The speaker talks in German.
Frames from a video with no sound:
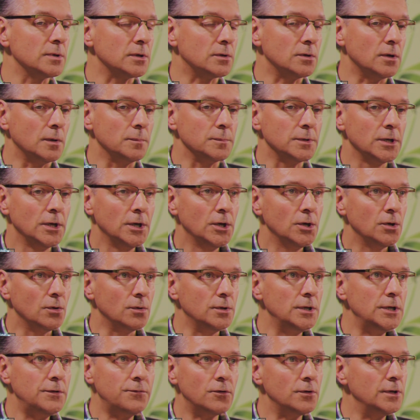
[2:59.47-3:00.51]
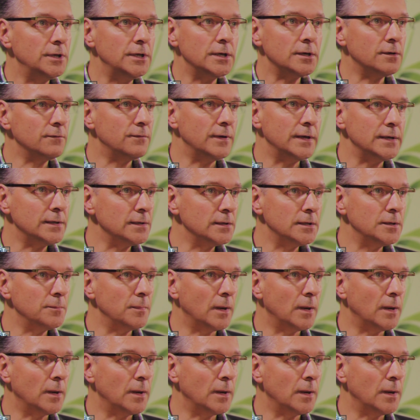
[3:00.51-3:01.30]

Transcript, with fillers: bekommt. Und nicht von irgendwelchen, die,